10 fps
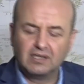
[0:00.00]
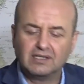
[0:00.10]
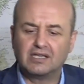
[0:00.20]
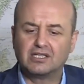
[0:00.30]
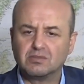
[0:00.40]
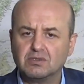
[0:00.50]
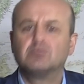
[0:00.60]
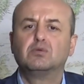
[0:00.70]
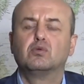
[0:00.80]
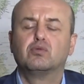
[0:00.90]
e,
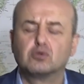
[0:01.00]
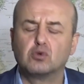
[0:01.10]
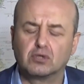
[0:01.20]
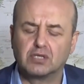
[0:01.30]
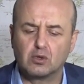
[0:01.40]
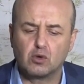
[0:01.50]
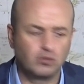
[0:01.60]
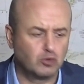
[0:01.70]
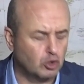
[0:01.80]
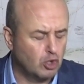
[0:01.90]
yetişmiş bir nüfus ortaya
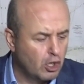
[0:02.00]
koymuştur.